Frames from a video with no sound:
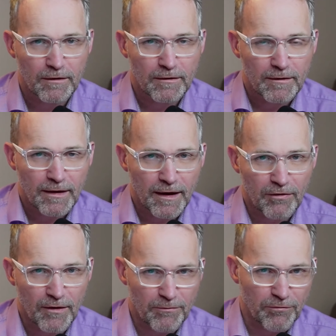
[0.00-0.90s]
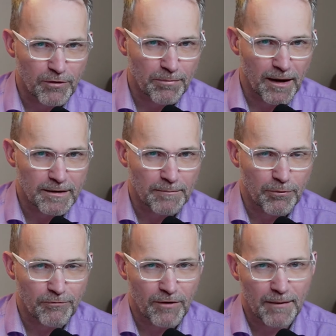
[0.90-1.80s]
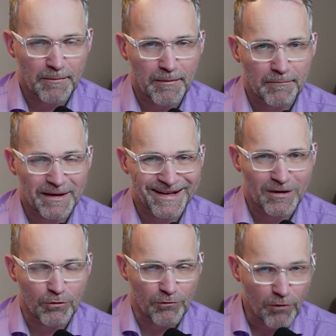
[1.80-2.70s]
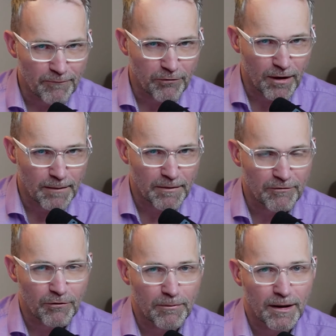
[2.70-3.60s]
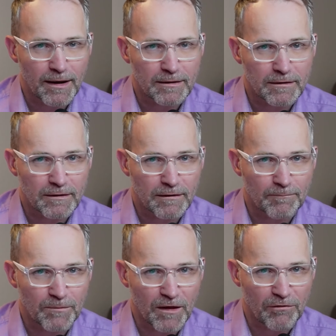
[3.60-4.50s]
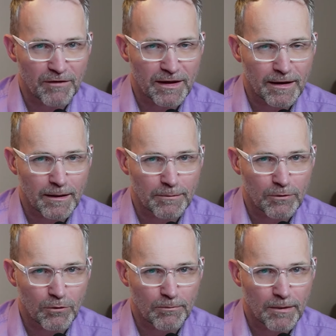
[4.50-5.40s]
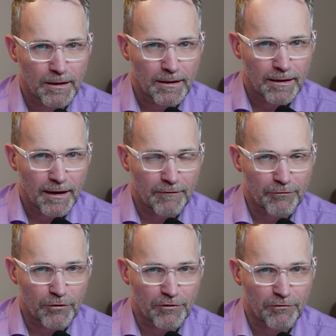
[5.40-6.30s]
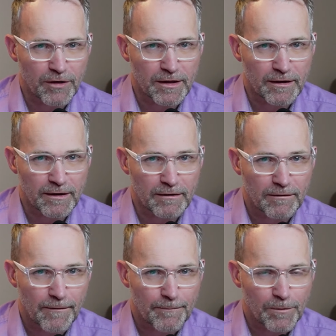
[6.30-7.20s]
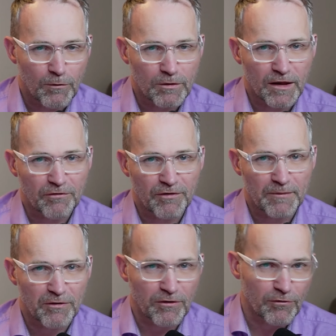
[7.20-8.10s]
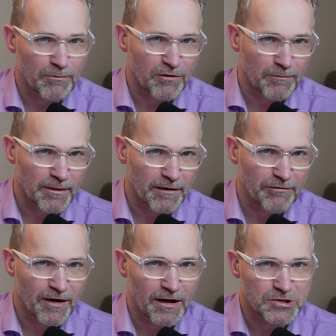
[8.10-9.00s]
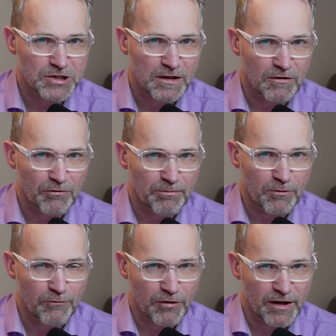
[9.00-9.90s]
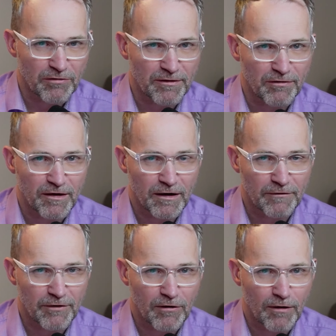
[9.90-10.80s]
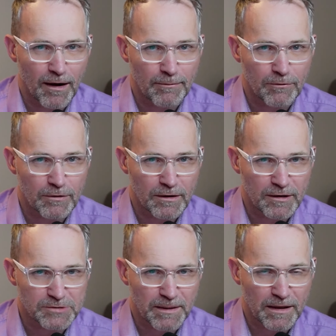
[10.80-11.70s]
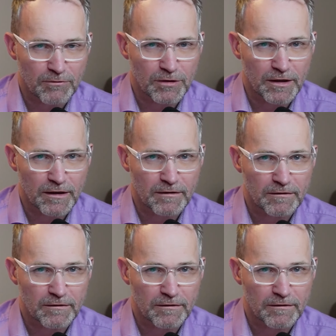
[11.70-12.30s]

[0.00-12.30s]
Ich selbst für die Beraterprüfung habe immer mit Klausuren vor allem mich vorbereitet. Das war der Hebel, um Erfolg zu generieren. Und das vermisse ich so ein bisschen bei der Fachangestelltenausbildung, wo ich ja 20 Jahre Erfahrung habe und entsprechend unterrichte,